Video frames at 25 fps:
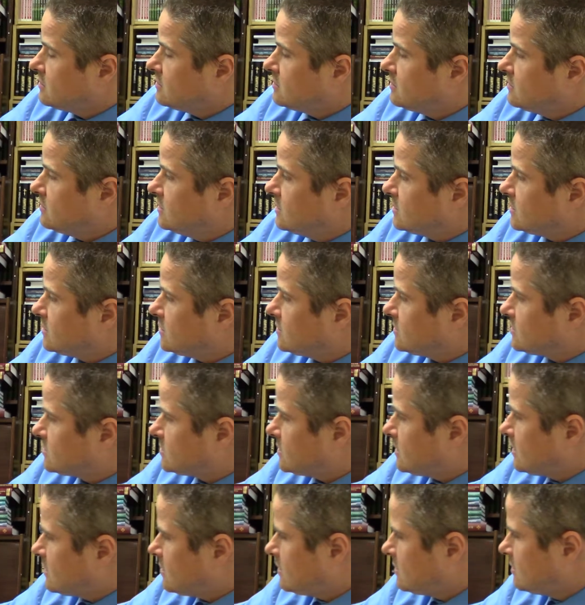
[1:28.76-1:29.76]
это
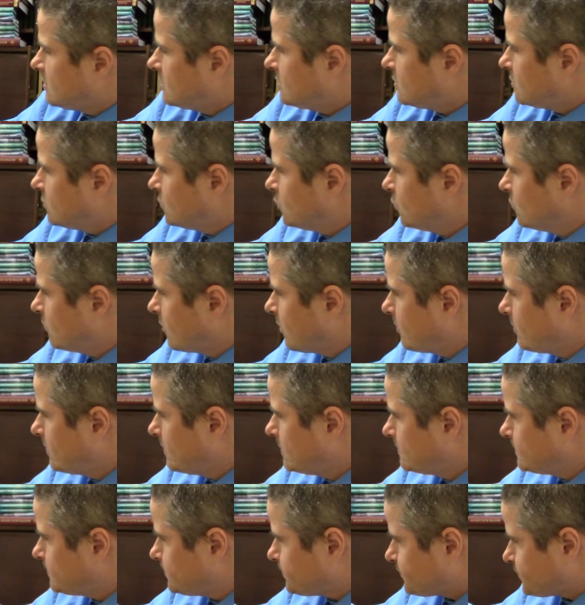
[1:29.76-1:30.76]
за домом
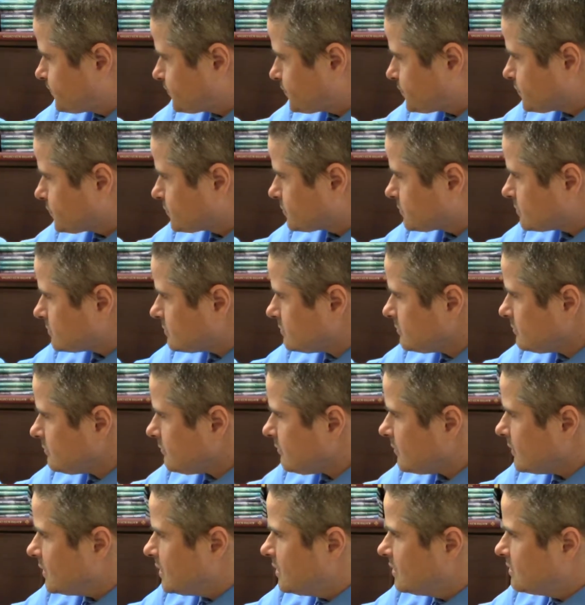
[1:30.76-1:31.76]

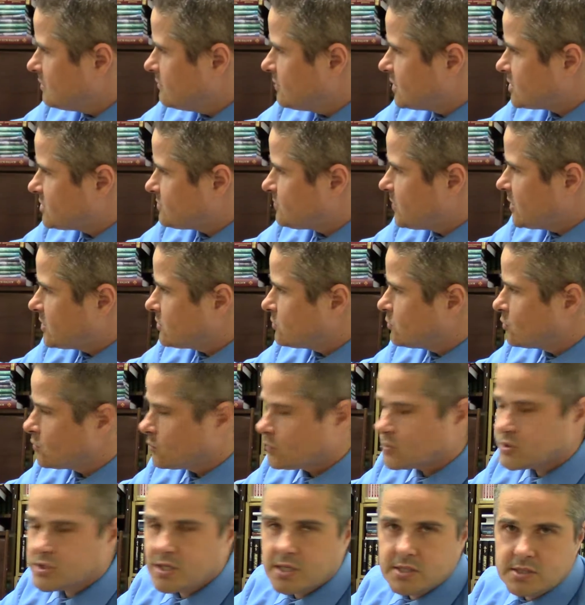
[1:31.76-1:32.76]
25
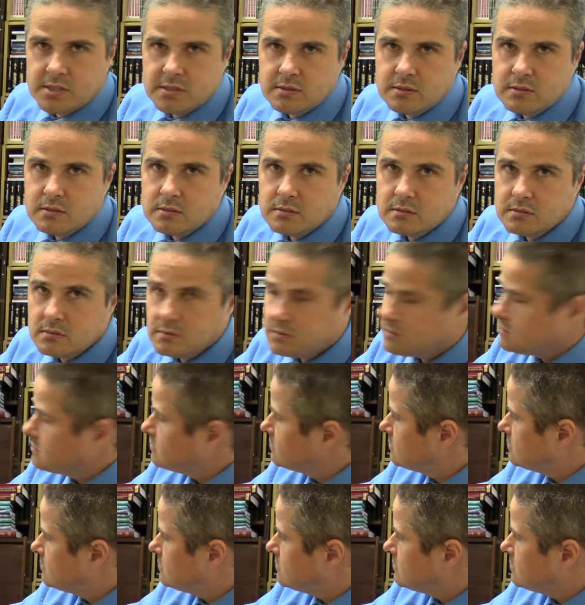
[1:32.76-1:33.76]
корпус 1,
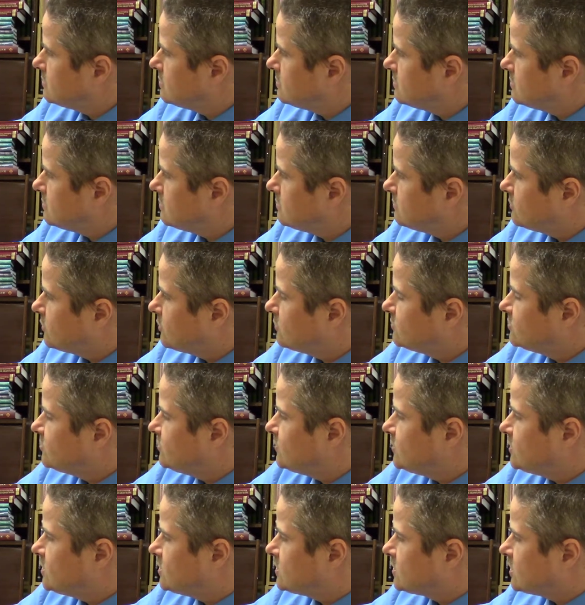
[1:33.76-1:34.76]
по-моему,
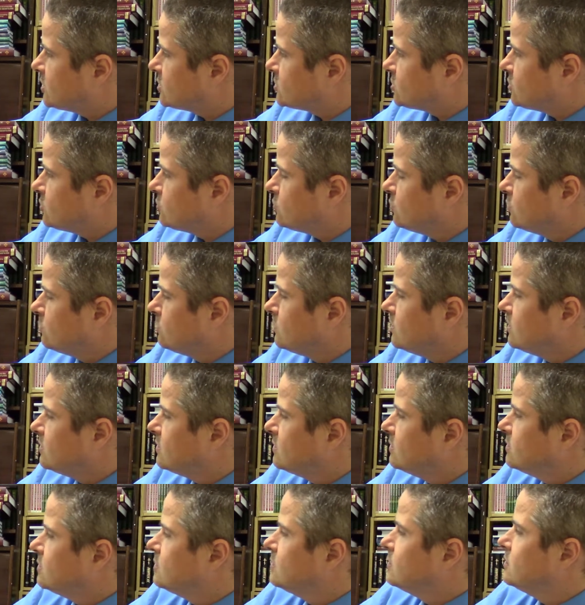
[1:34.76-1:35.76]
девятиэтажный дом,
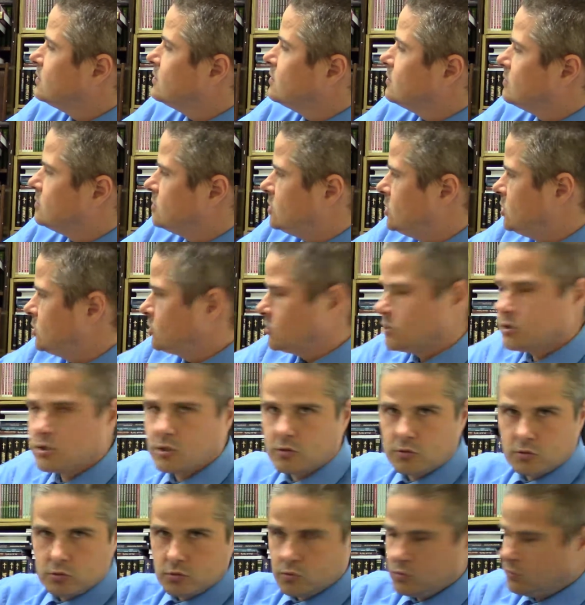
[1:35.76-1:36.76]
длинный
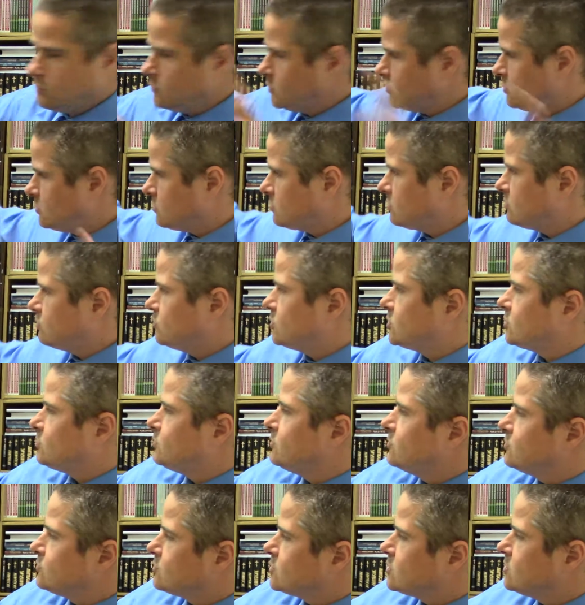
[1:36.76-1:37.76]
такой дом идет по
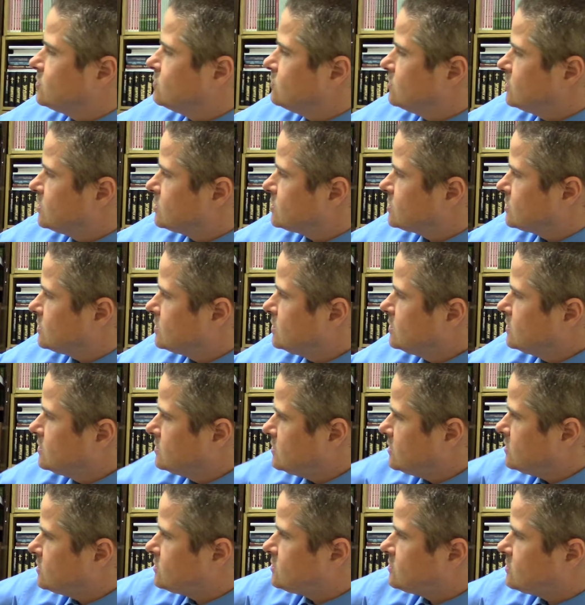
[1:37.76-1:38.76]
Шпиловской улице.
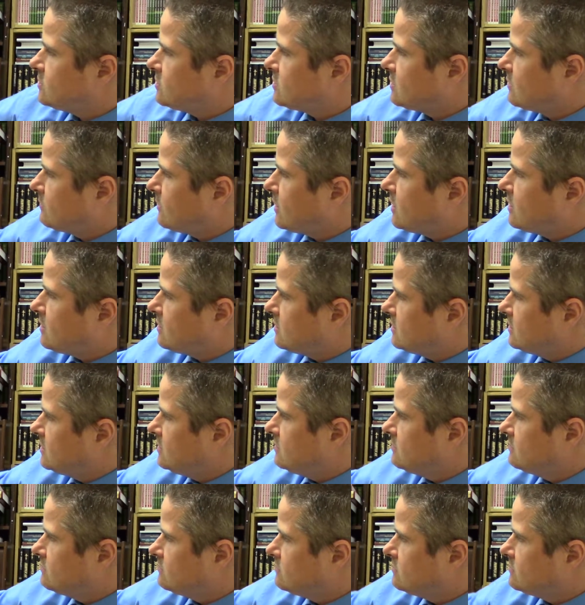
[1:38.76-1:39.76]
Здесь все дома,
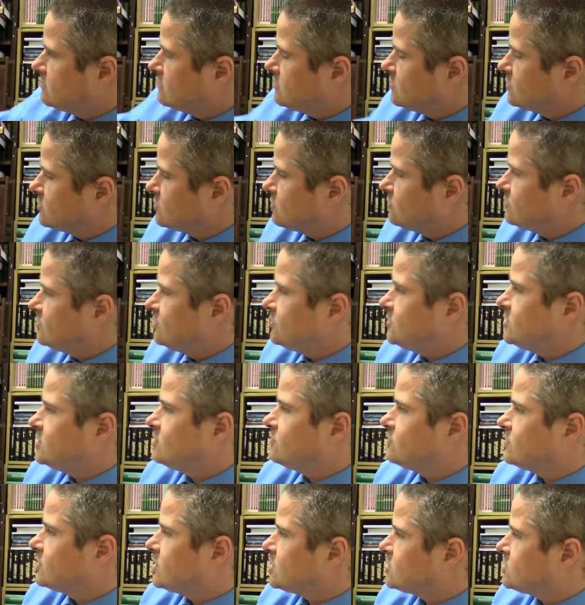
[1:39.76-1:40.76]
они в основном
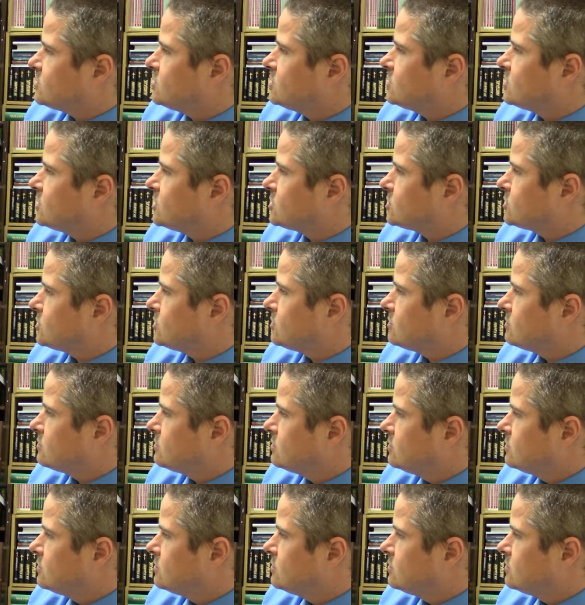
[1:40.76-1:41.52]
9-12 этажные,